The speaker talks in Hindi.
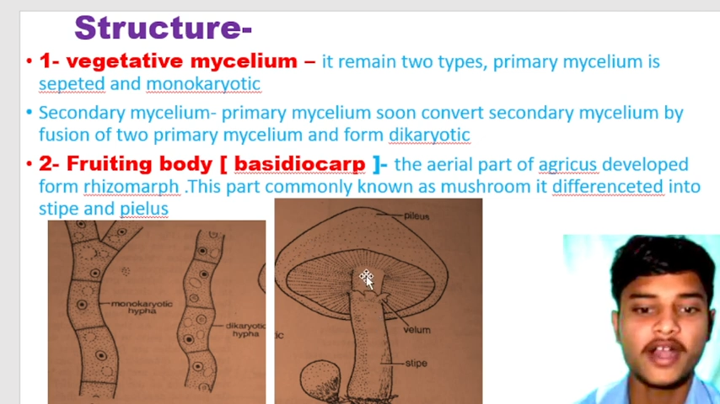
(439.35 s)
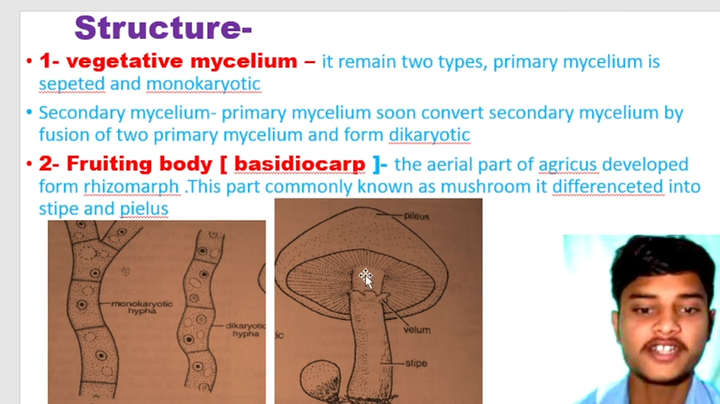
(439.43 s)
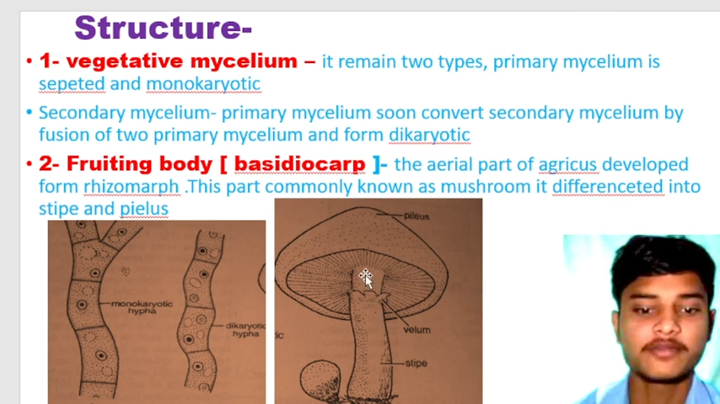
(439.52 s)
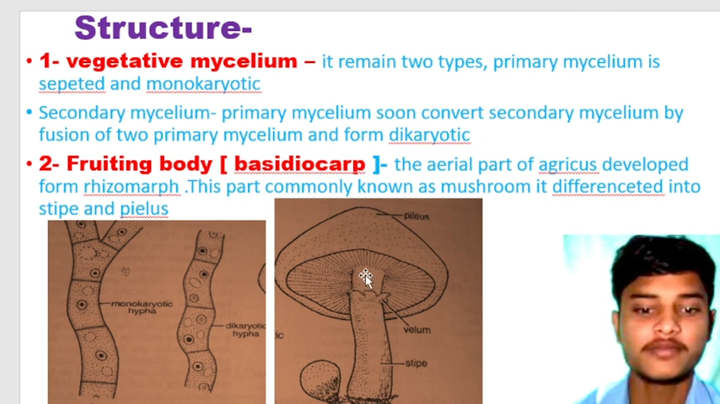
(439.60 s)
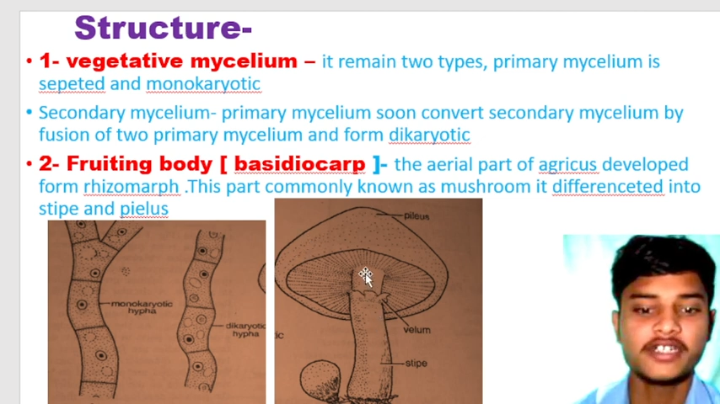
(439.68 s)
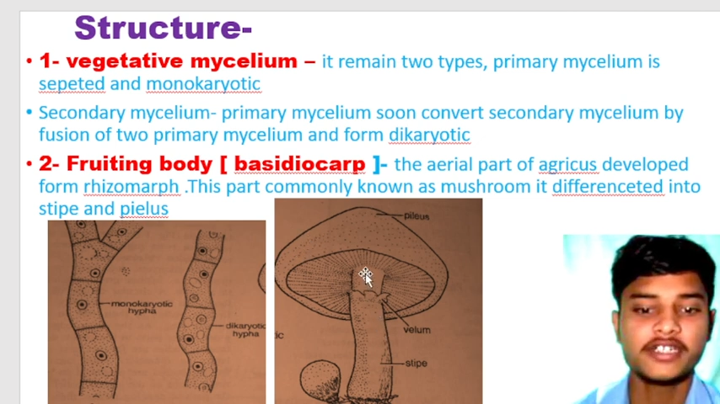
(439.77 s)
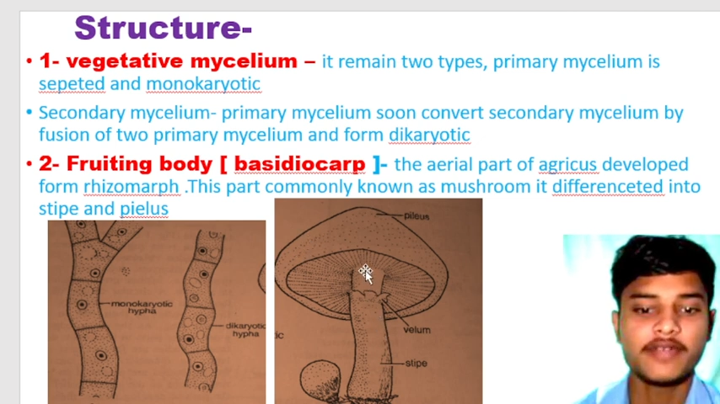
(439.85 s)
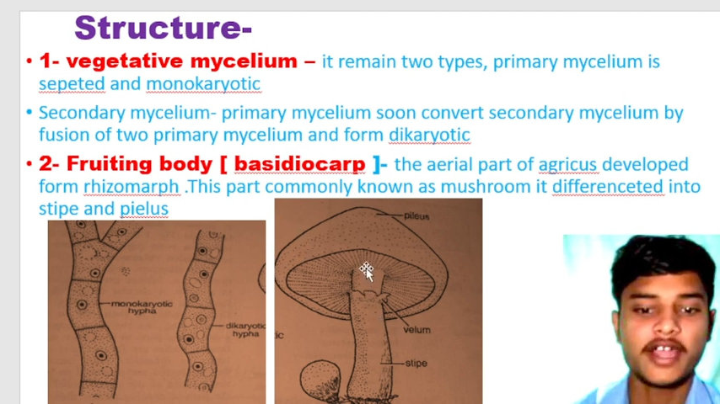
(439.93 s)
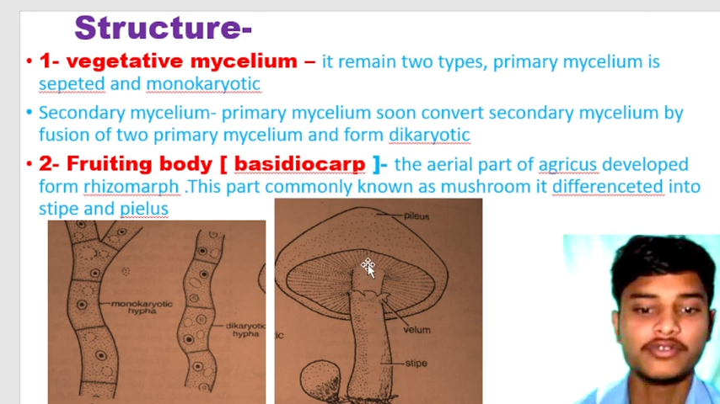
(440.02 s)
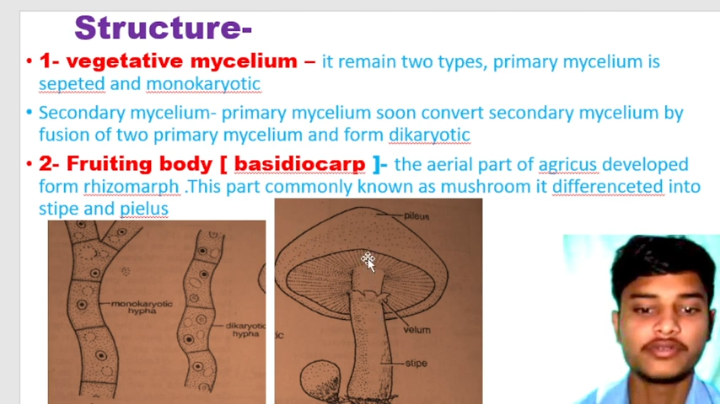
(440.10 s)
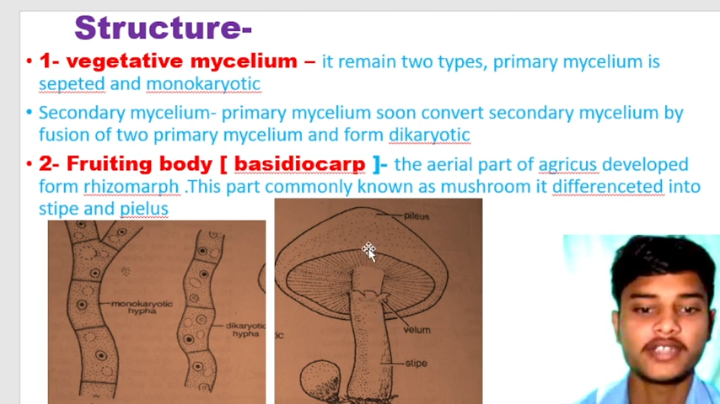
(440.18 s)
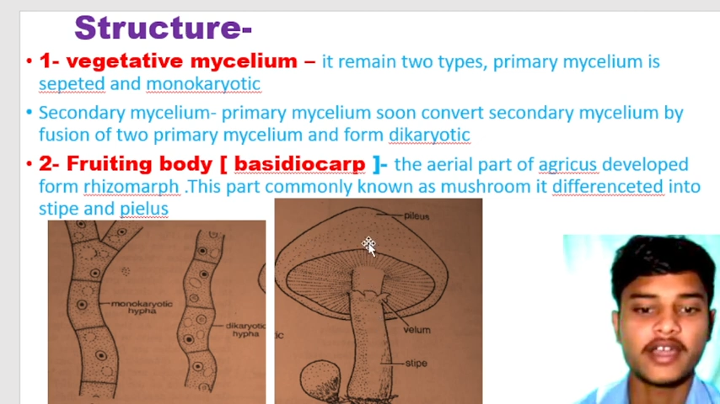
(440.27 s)
पार्ट्स में
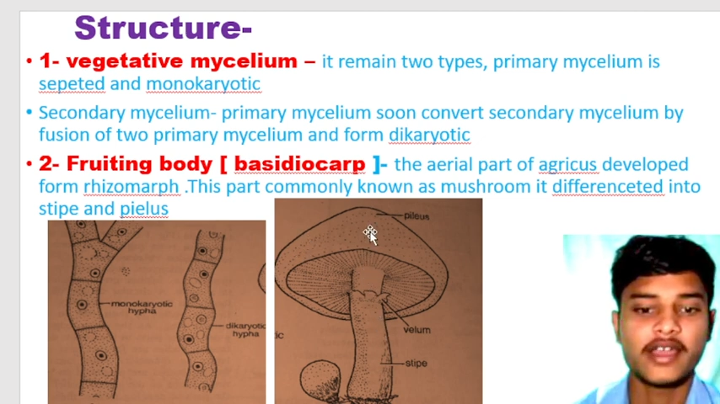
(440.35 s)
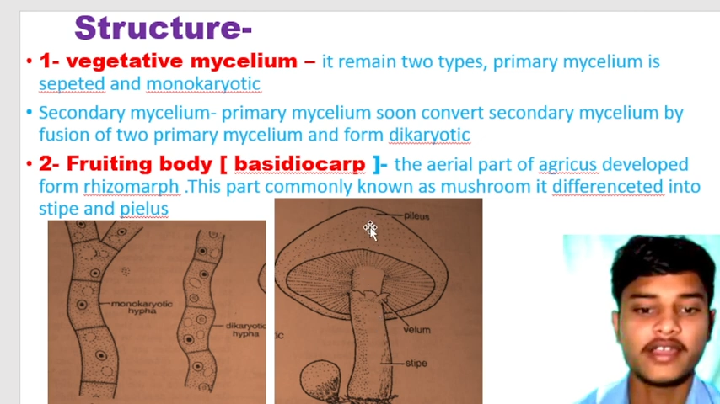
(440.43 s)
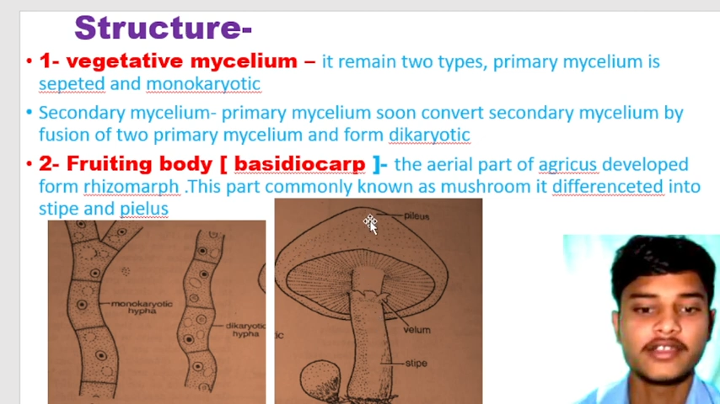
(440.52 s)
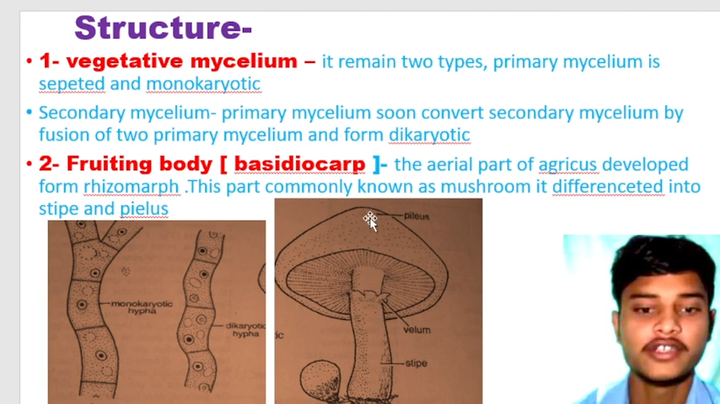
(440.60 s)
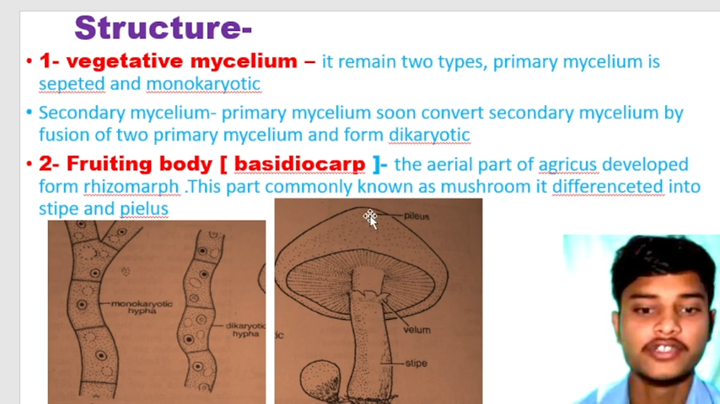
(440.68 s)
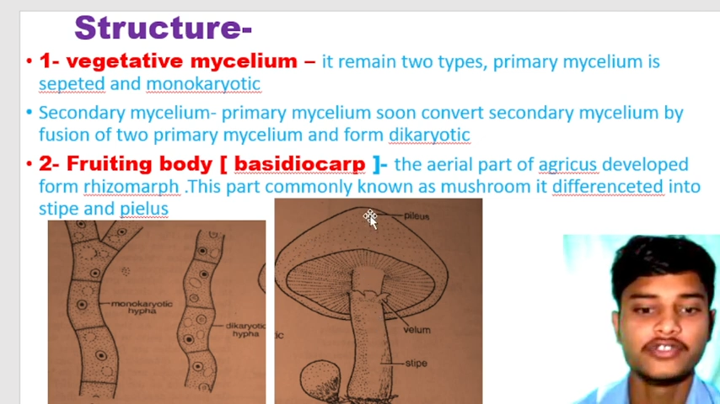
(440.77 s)
डिवाइड होता है